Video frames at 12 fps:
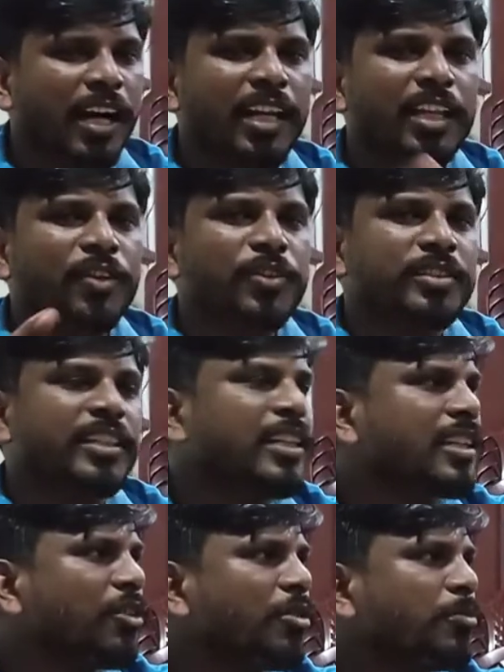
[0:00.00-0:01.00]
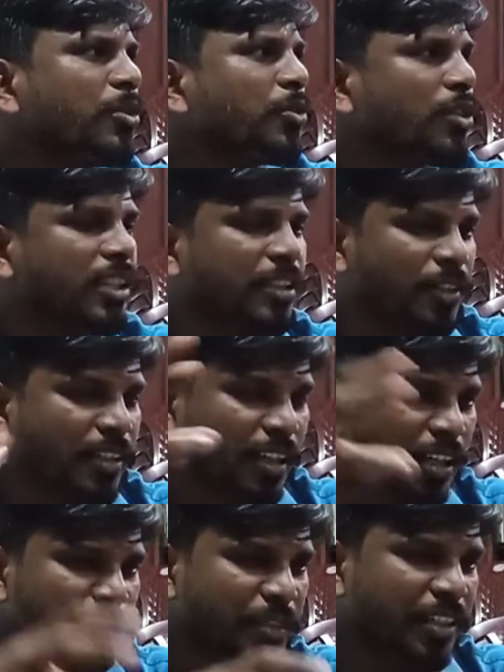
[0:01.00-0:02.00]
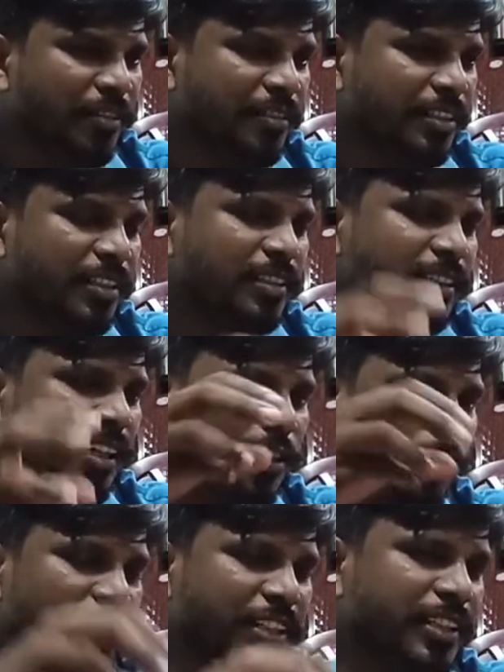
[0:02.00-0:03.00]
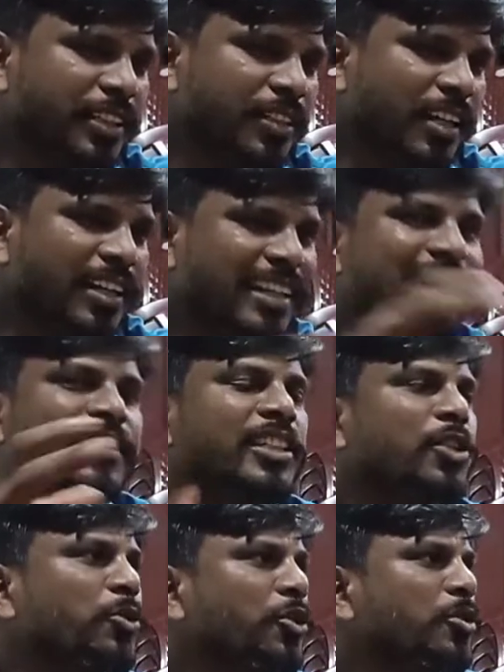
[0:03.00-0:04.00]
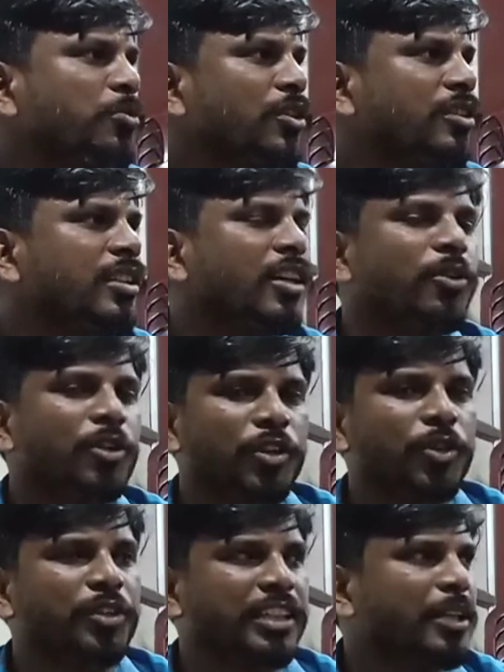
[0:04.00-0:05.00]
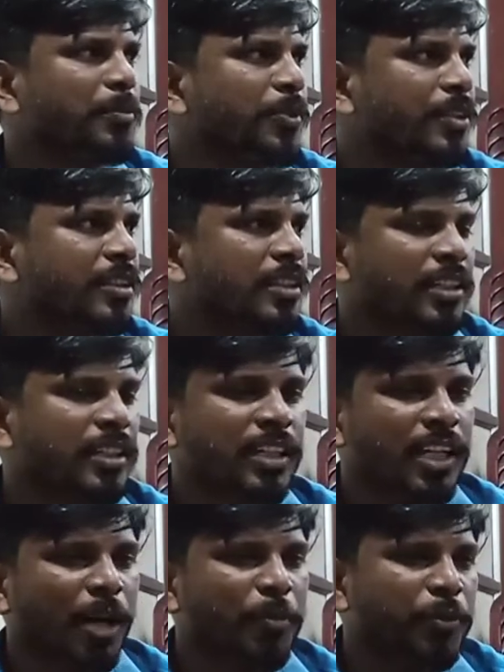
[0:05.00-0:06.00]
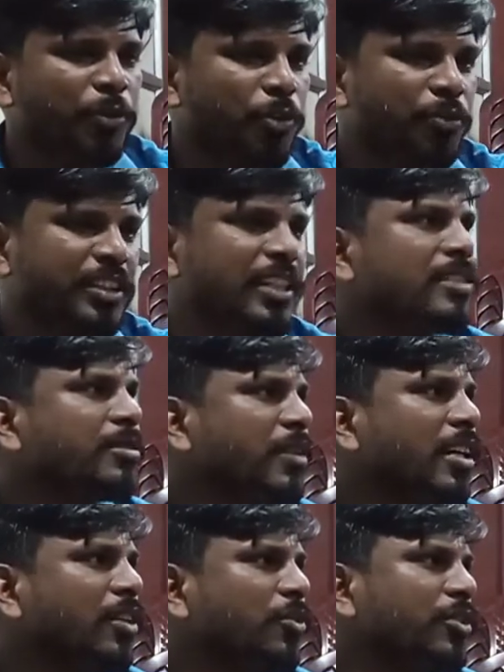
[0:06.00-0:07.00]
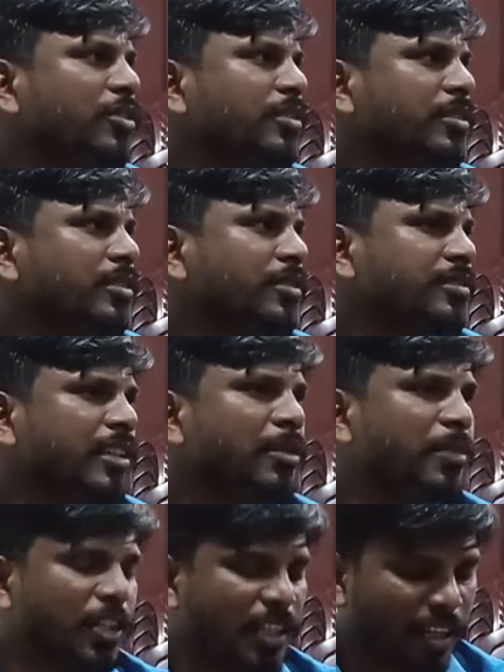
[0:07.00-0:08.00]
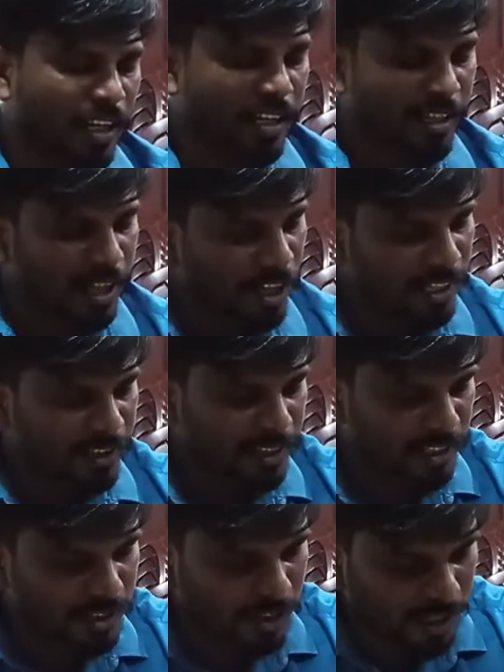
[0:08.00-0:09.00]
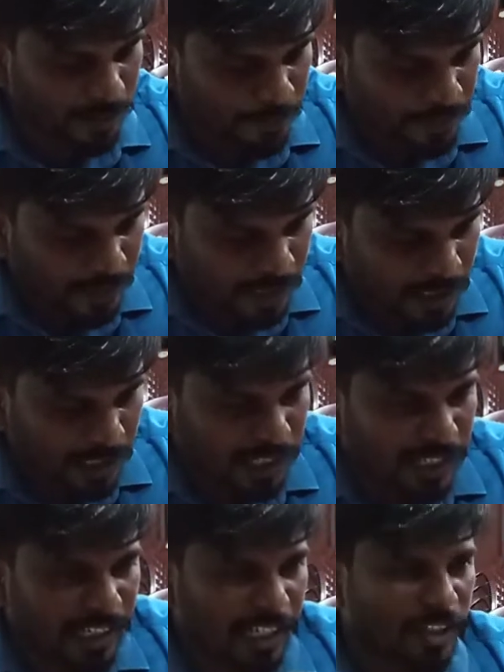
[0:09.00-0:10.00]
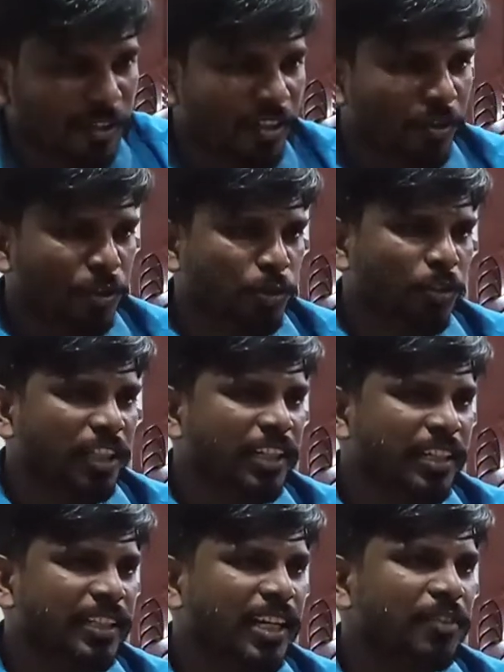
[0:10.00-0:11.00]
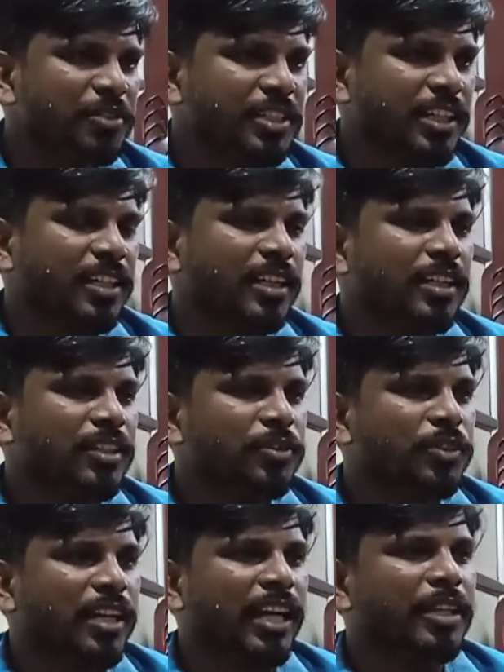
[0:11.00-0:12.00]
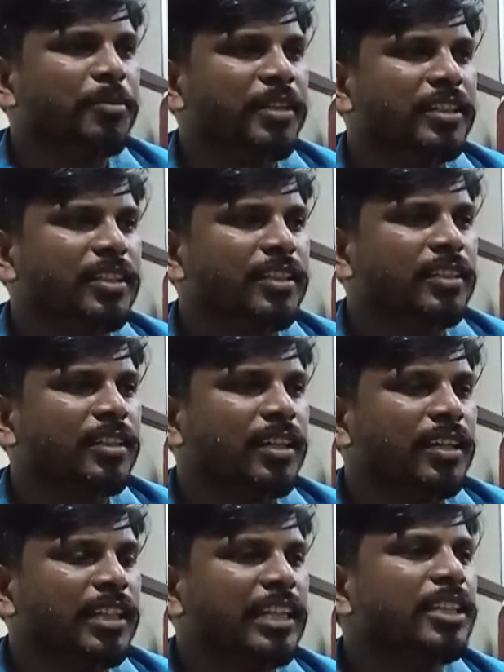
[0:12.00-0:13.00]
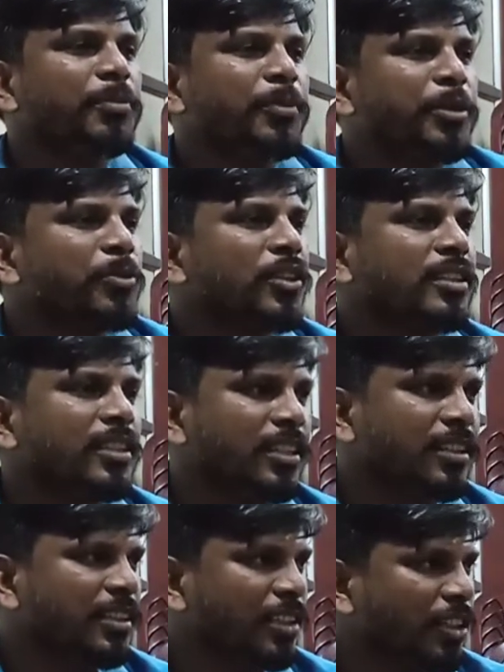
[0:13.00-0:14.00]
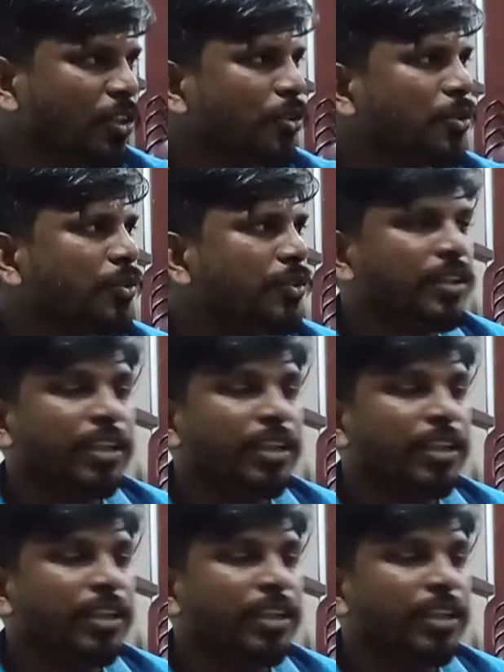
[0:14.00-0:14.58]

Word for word: ஆனால் அவங்க செய்ய தவறும்போது ஒருத்தர் அந்த கருமையை விட்டுட்டு அந்த ஒயிட் ஹேருக்கான ரசனையை கொடுக்கும் பொழுது அவங்களுக்குள்ள ஒரு ஈர்ப்பு வருது அப்போ அவங்க ஒரு வித்தியாசமான ஒரு செயல்பாட்டாக காரணம்னு அதிலே தெரிஞ்சுக்கிறான் ரெண்டாவது அவங்க தொழில் ரீதியான விஷயங்கள் அதாவது ஒரு கதை மாந்தர் எந்த பின்புலத்தில் இருந்து இருக்கிறோம்